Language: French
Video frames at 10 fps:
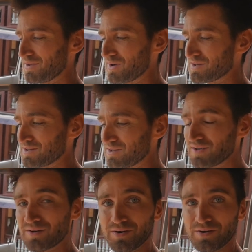
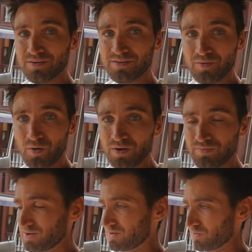imaginé en
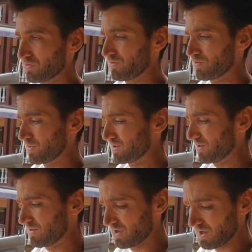réfléchissant juste dans ma
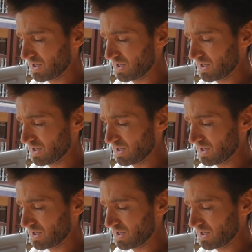tête.